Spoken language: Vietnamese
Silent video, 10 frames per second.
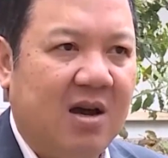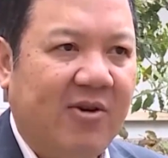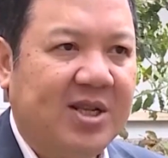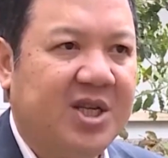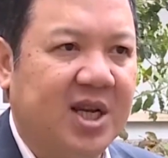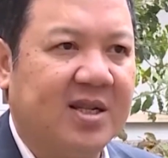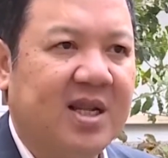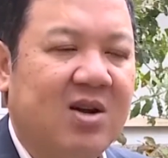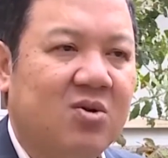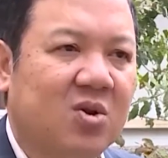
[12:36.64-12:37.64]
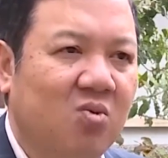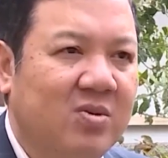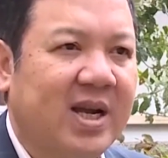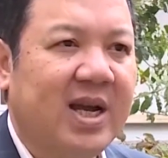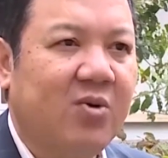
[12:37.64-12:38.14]
phát triển theo
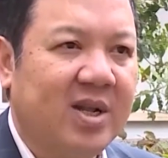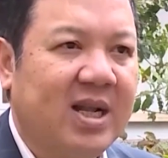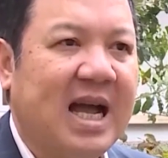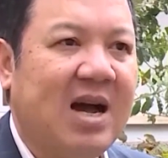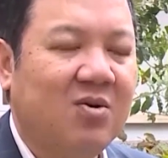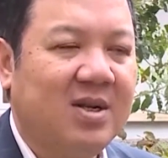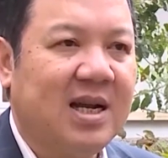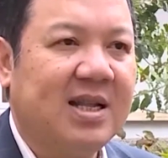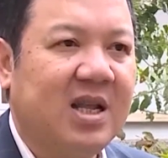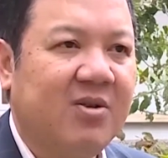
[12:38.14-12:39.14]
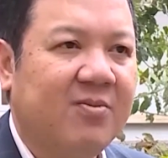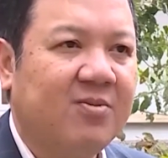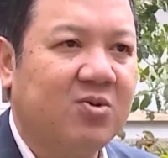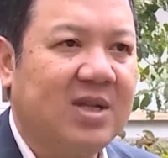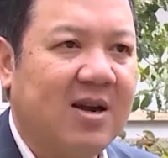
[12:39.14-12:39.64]
đúng cái khuyến cáo, tức là nếu
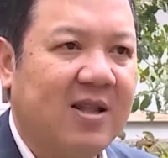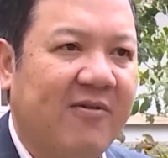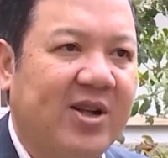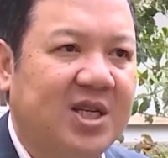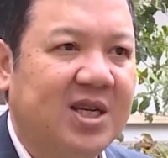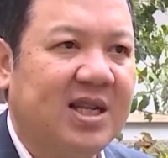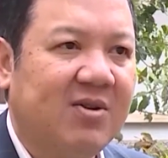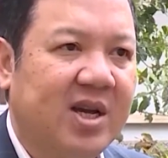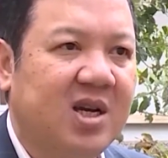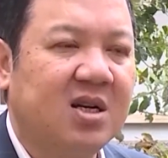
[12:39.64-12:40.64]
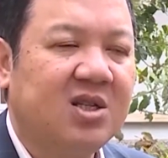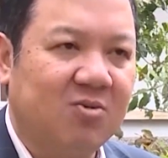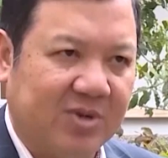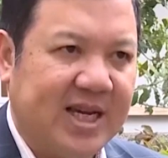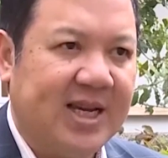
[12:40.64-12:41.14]
chúng ta có thể phát triển theo cái hướng
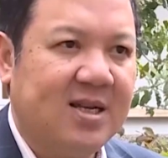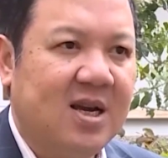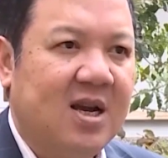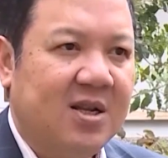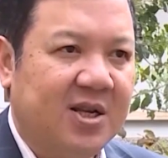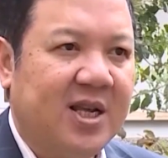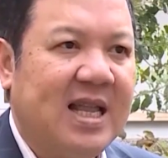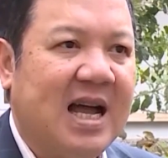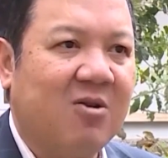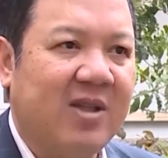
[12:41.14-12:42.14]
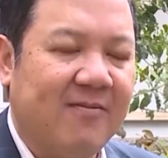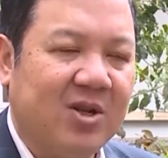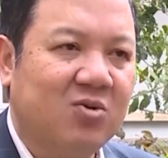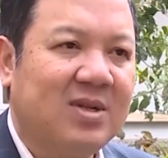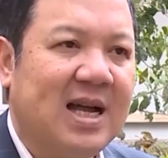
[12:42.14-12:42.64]
trồng sen như thế nào để mà
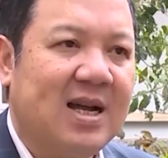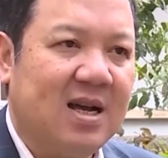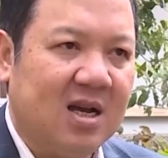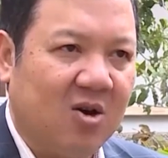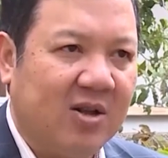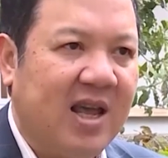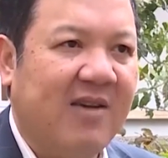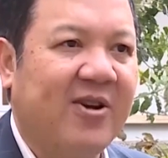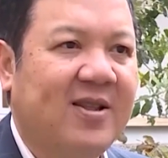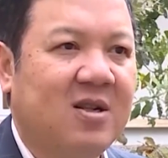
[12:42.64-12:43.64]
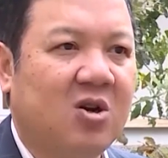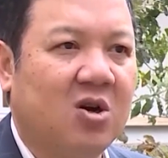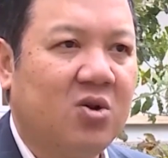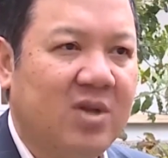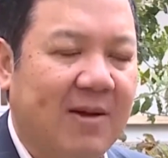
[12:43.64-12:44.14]
chúng ta có thể vẫn
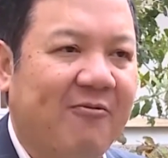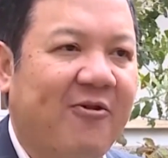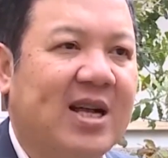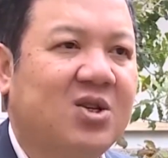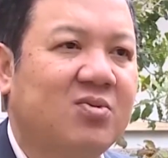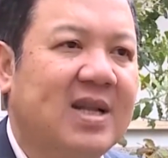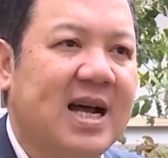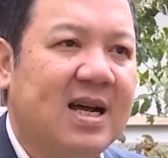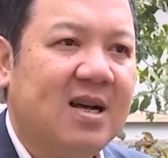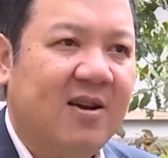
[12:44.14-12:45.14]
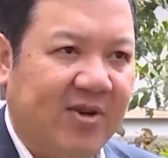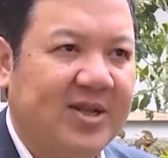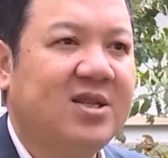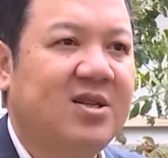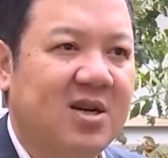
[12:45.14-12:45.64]
có thu nhập và chúng ta
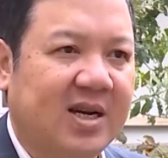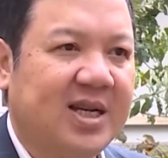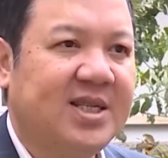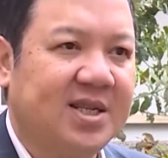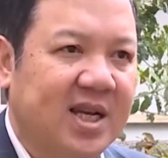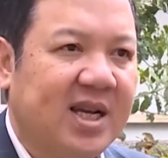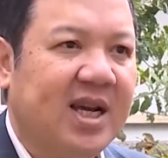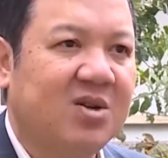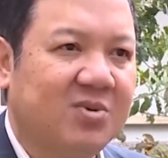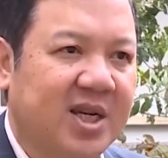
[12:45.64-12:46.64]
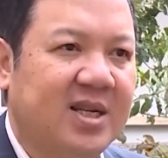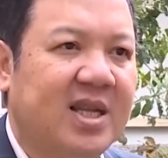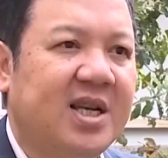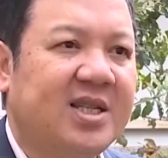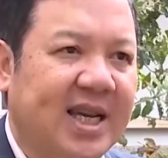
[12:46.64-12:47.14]
vẫn giữ được cái diện tích cây trồng chính
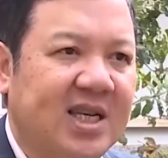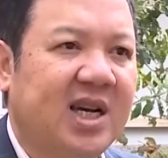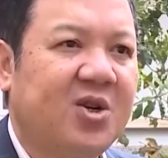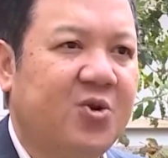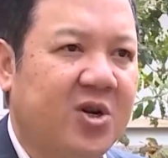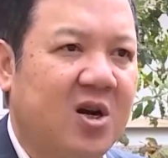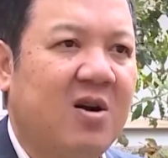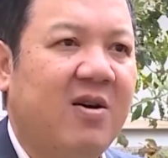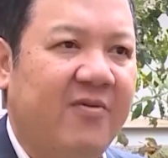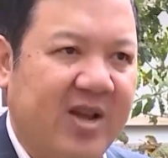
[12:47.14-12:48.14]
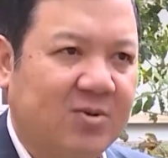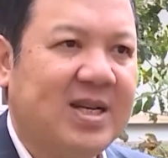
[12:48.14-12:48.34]
để tránh những cái rủi ro về lâu